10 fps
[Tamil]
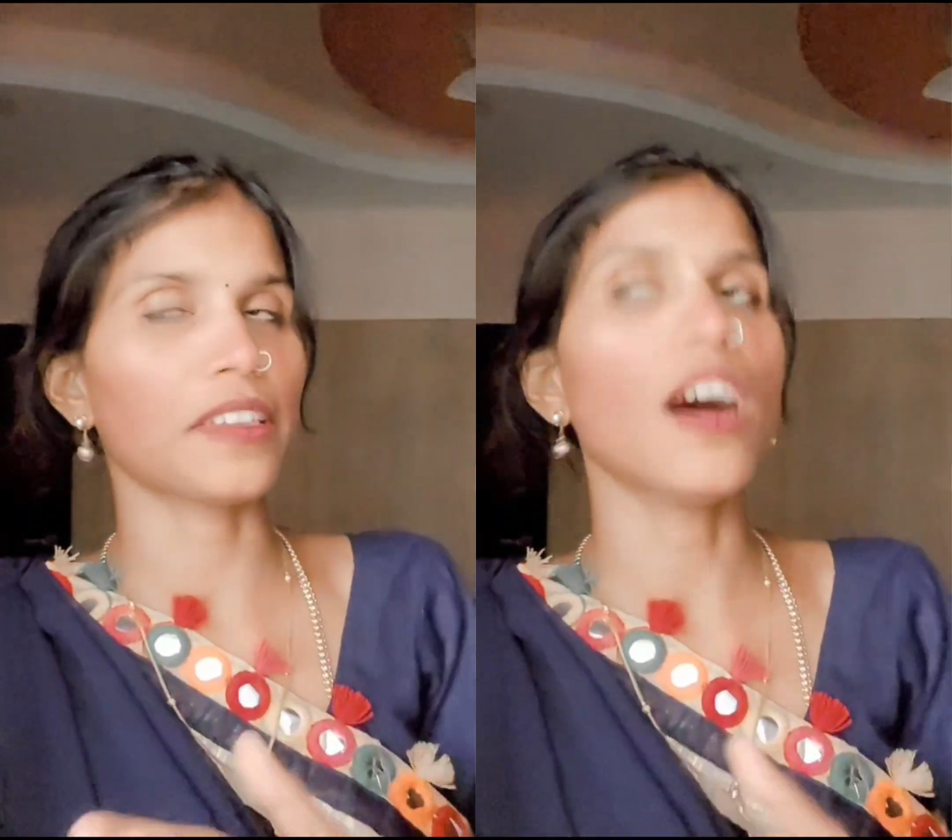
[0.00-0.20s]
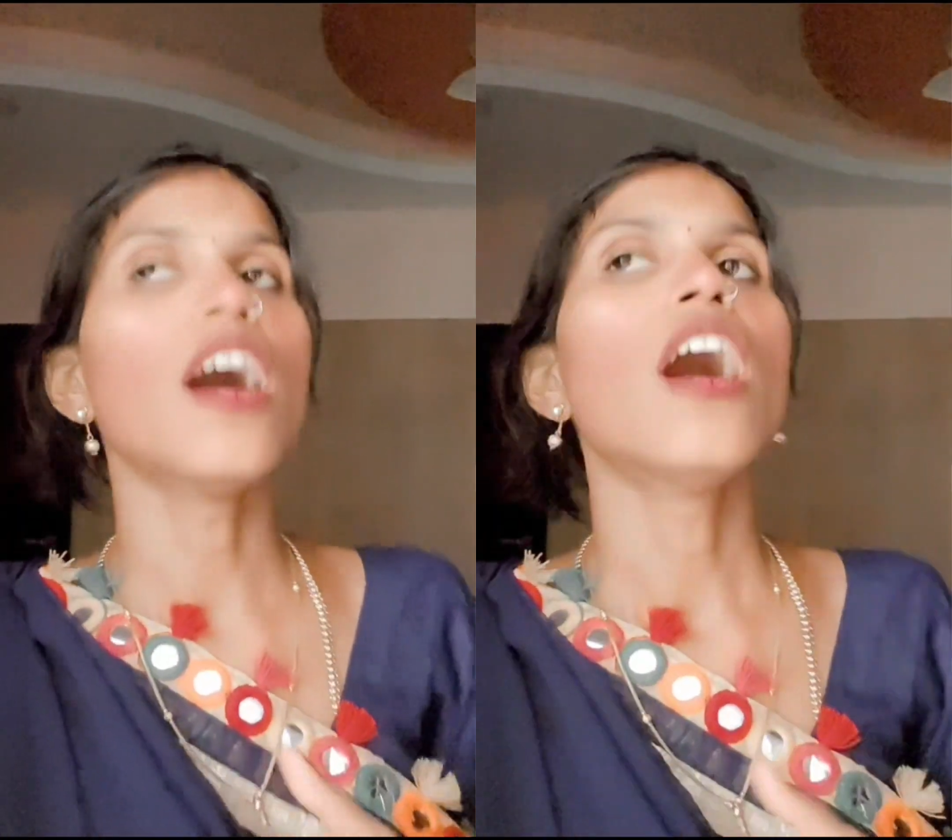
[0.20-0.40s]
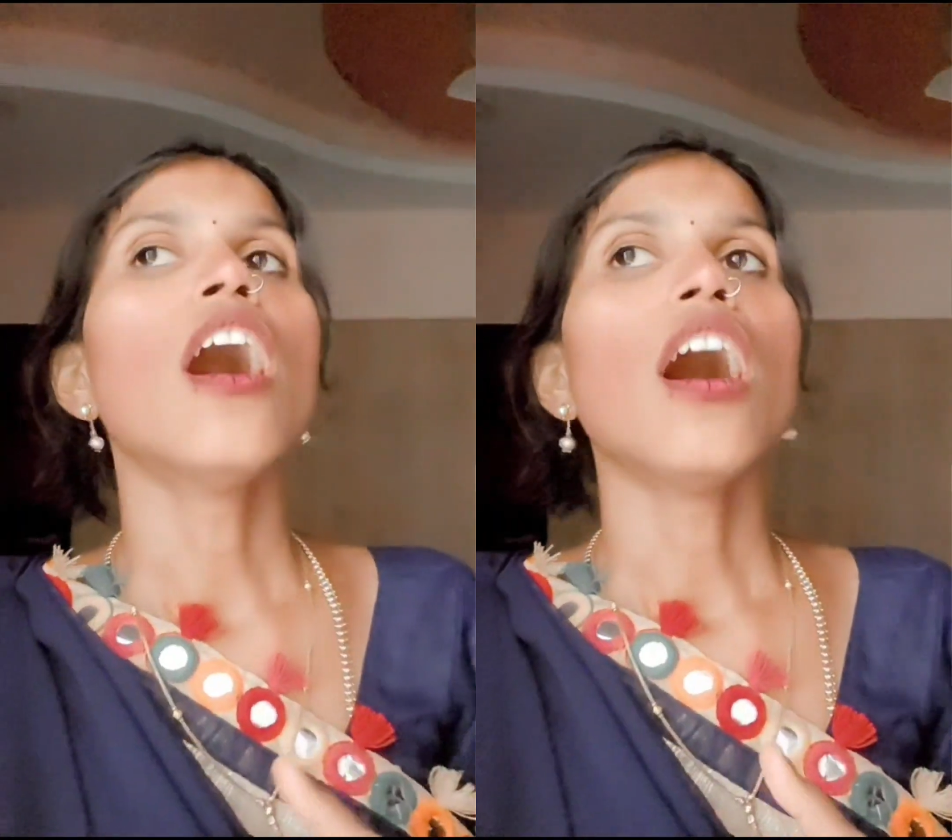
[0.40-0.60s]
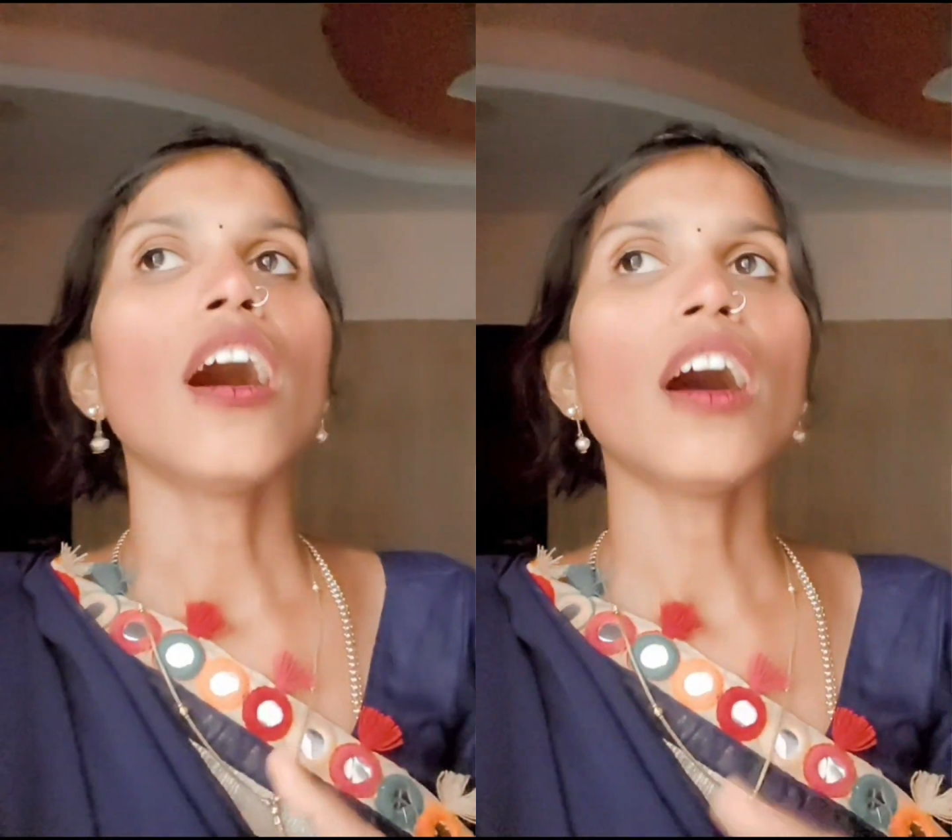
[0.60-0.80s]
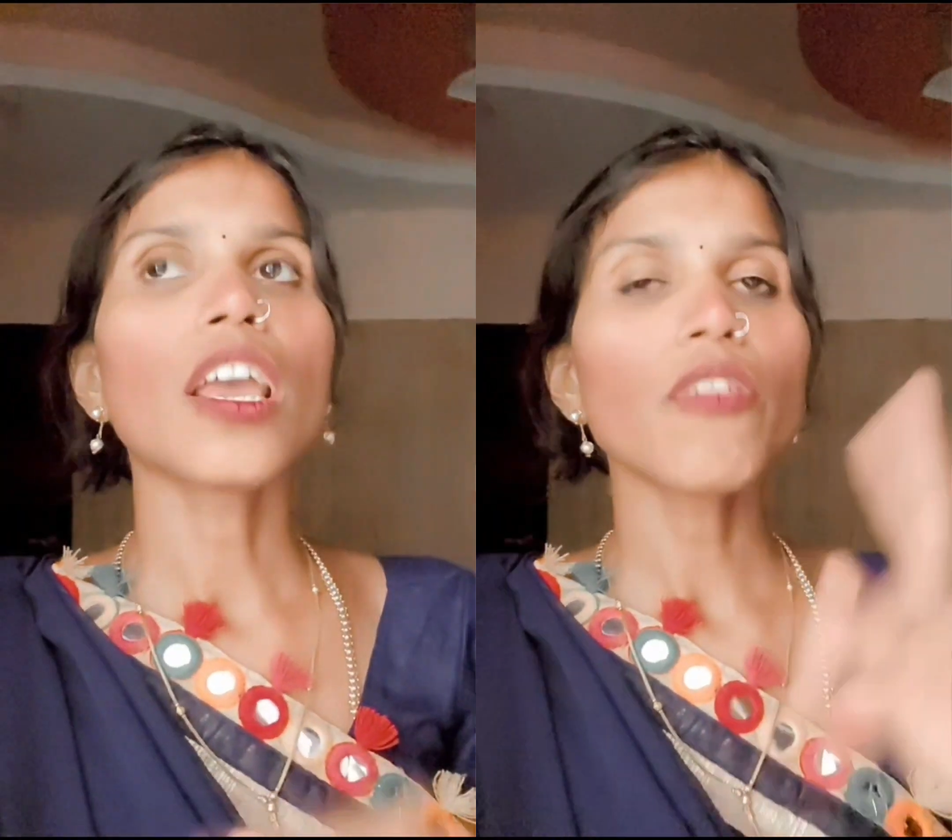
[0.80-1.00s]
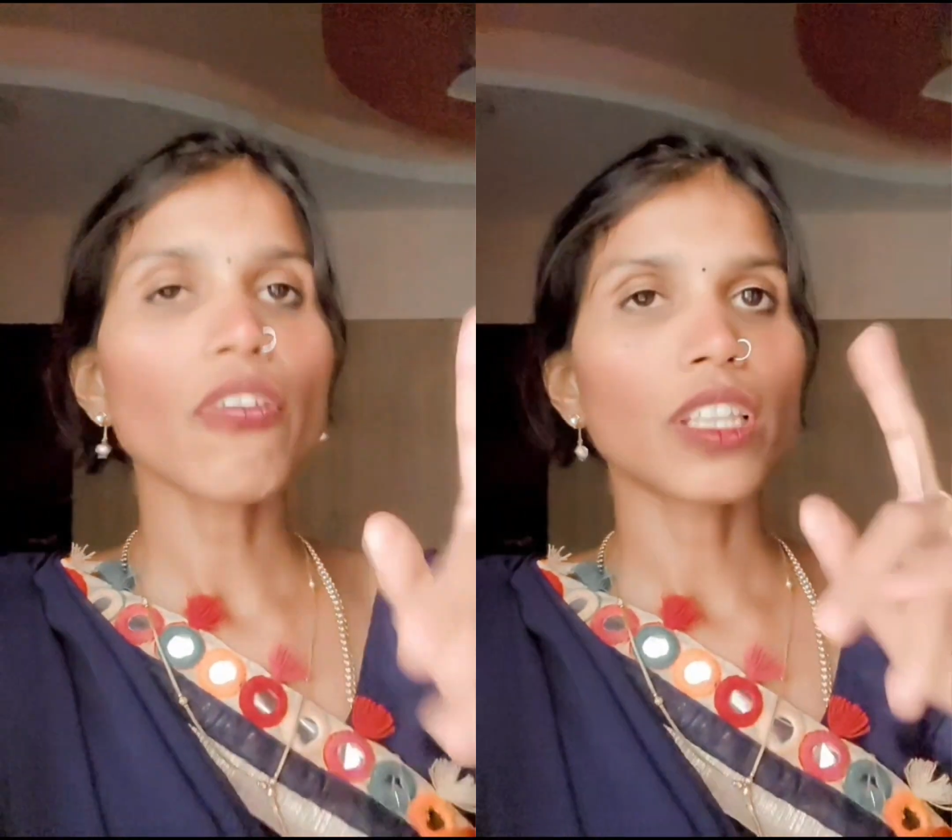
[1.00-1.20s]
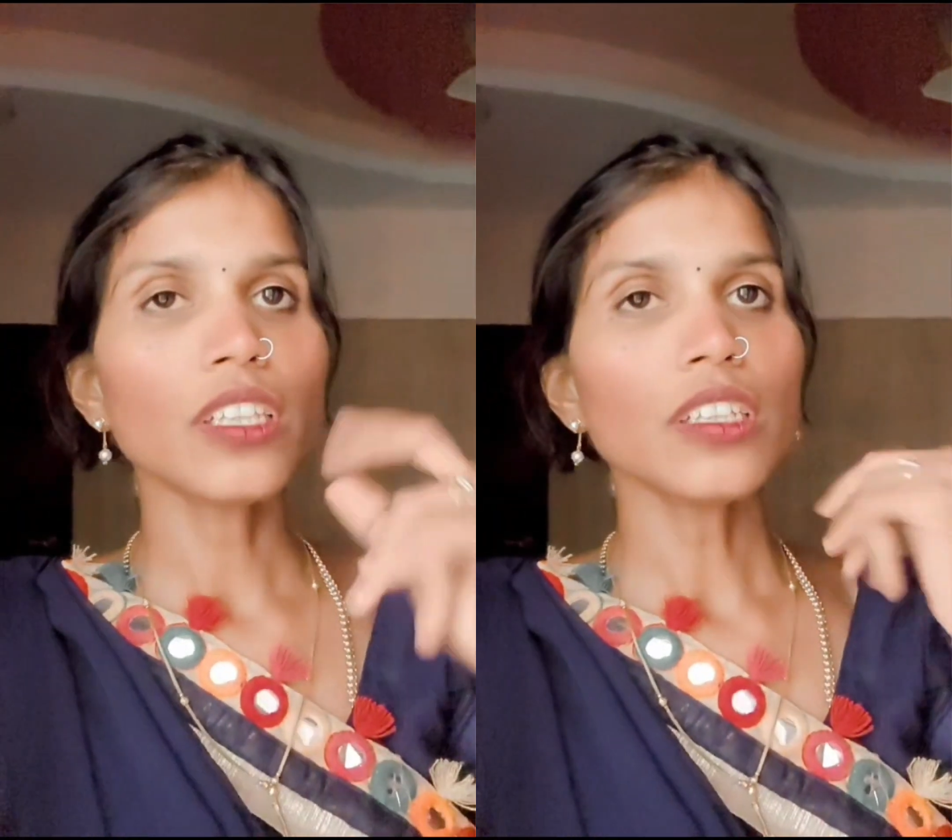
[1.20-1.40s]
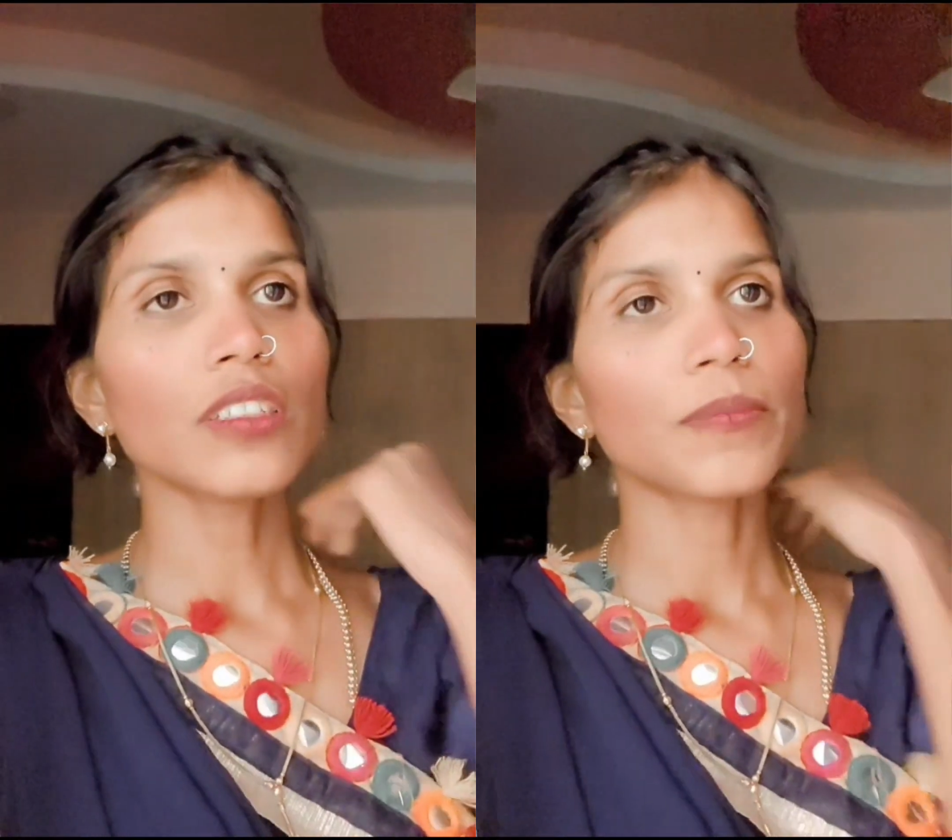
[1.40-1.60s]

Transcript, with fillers: தான் இவன் வந்து